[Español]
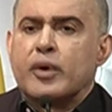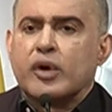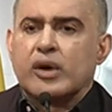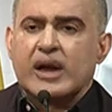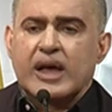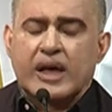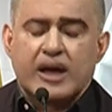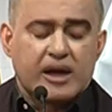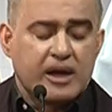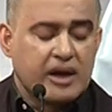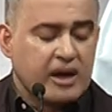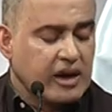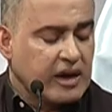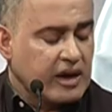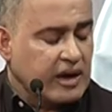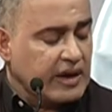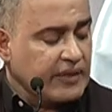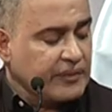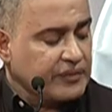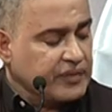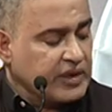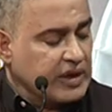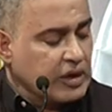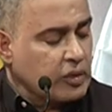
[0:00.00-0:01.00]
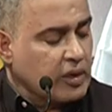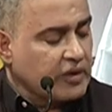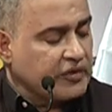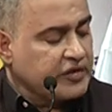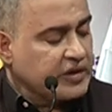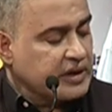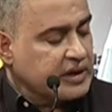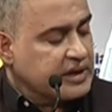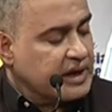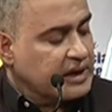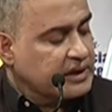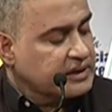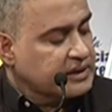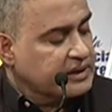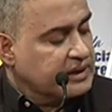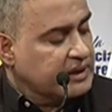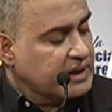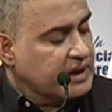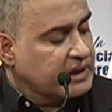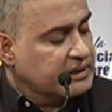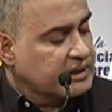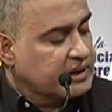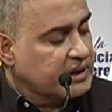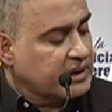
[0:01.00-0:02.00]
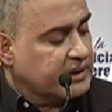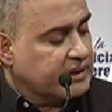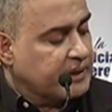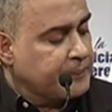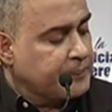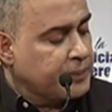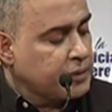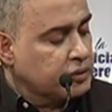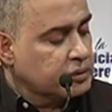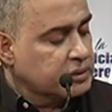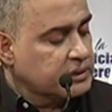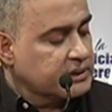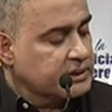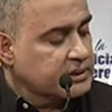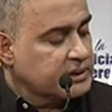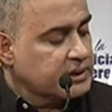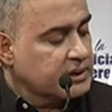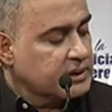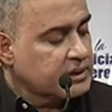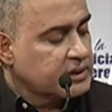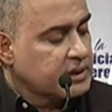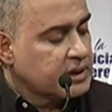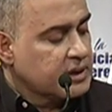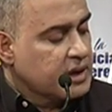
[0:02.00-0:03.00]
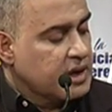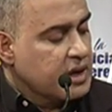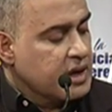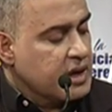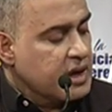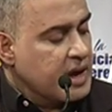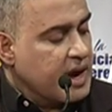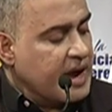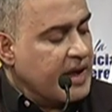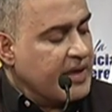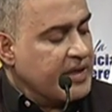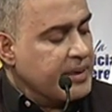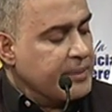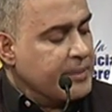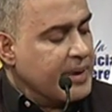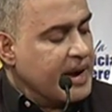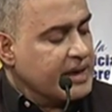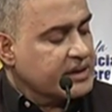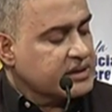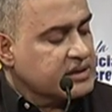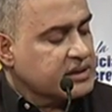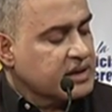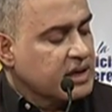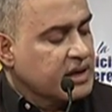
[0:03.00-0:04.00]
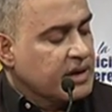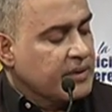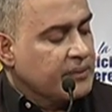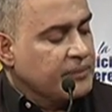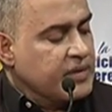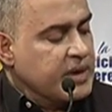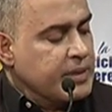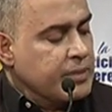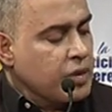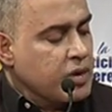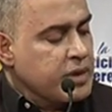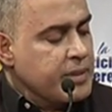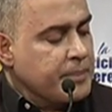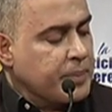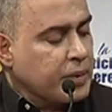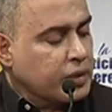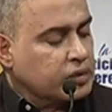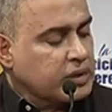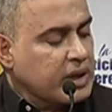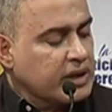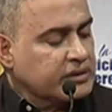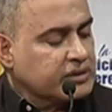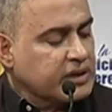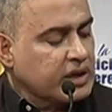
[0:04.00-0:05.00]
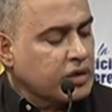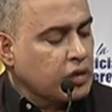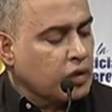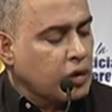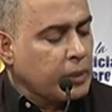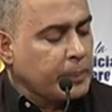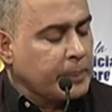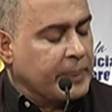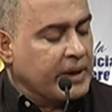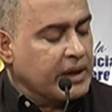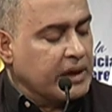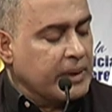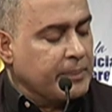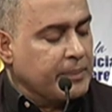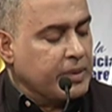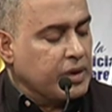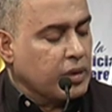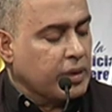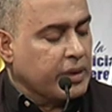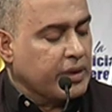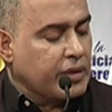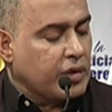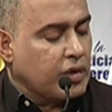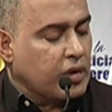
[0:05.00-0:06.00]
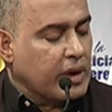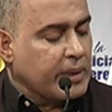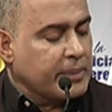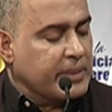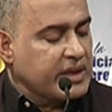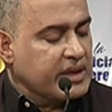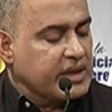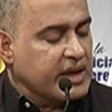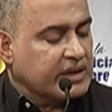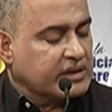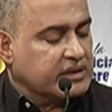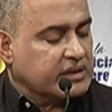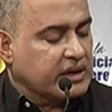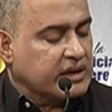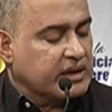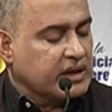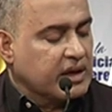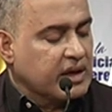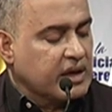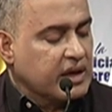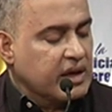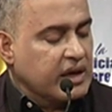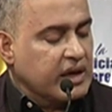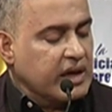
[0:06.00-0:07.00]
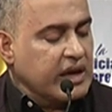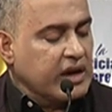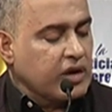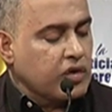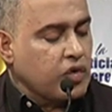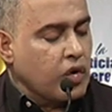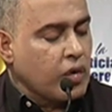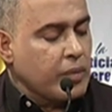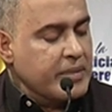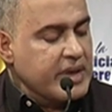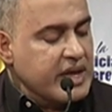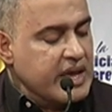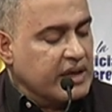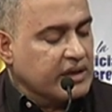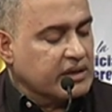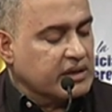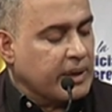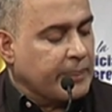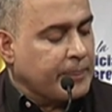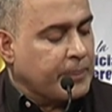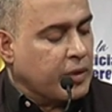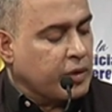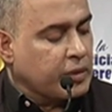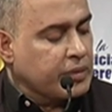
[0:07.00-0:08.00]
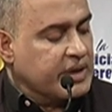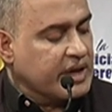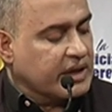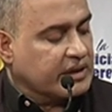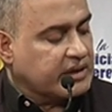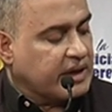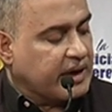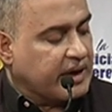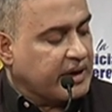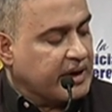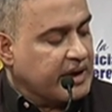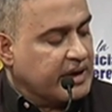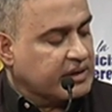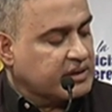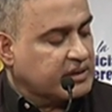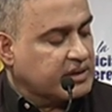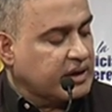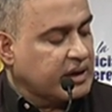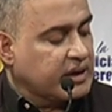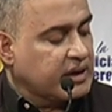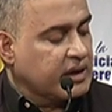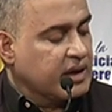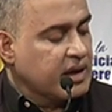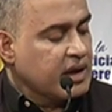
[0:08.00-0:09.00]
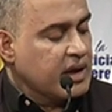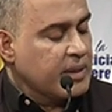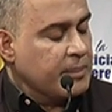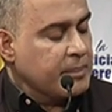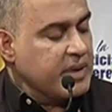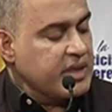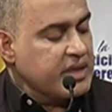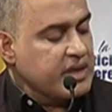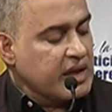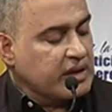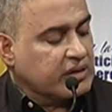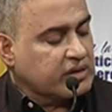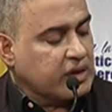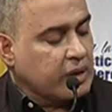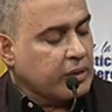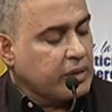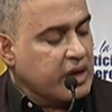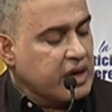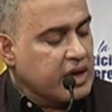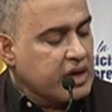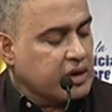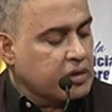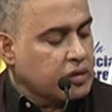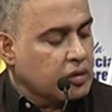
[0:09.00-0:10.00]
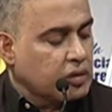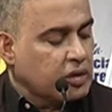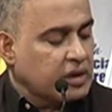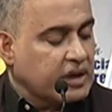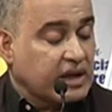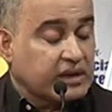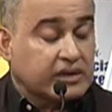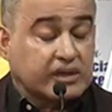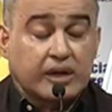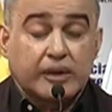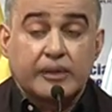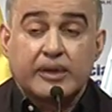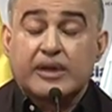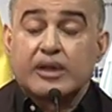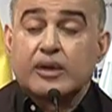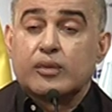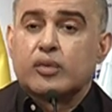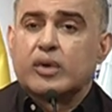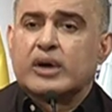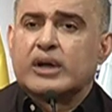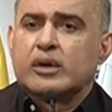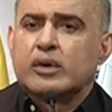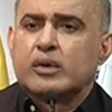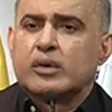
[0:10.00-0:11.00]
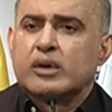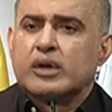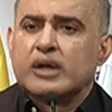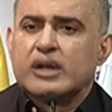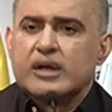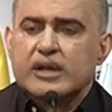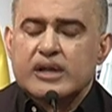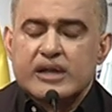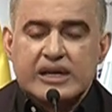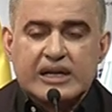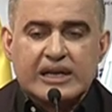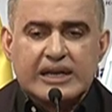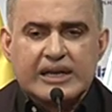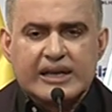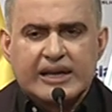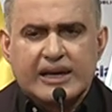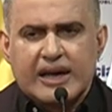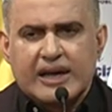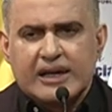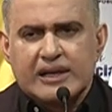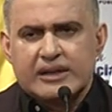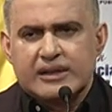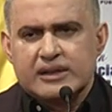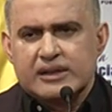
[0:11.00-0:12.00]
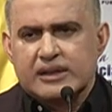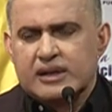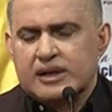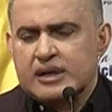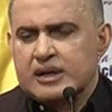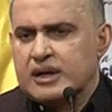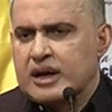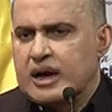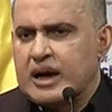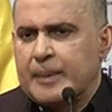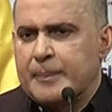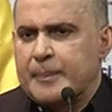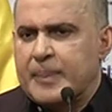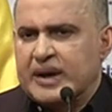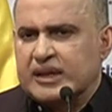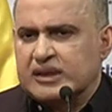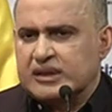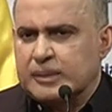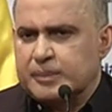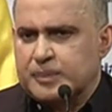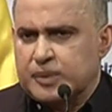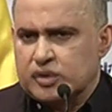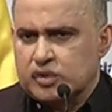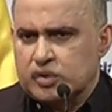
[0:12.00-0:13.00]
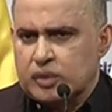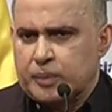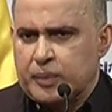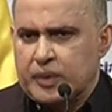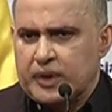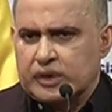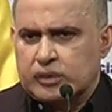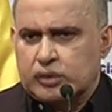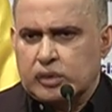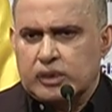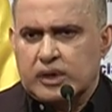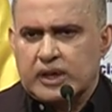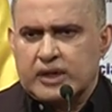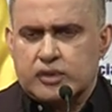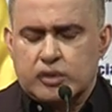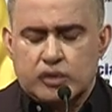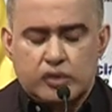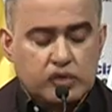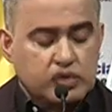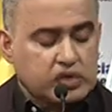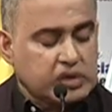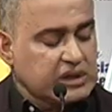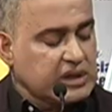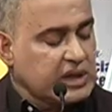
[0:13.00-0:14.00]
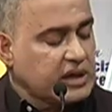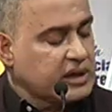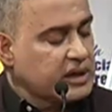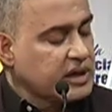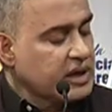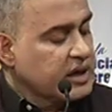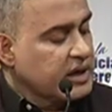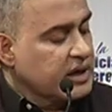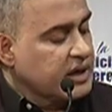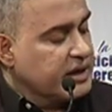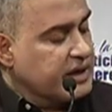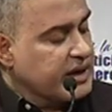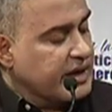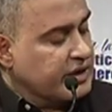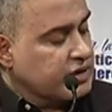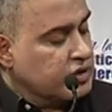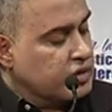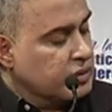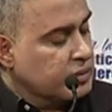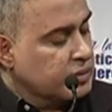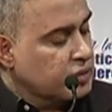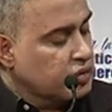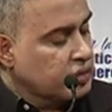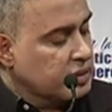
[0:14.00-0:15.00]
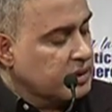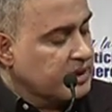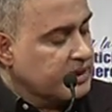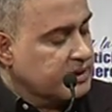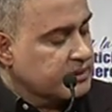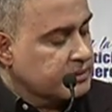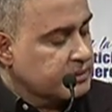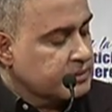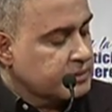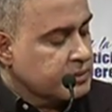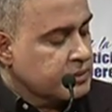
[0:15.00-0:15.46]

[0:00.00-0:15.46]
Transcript: por la antigua fiscal general de la República. Además, dimos importantes golpes al envío de droga mediante encomiendas por vía terrestre, mediante vehículos y a través de vuelos ilegales. Aparte, por supuesto, las conocidas narcomulas.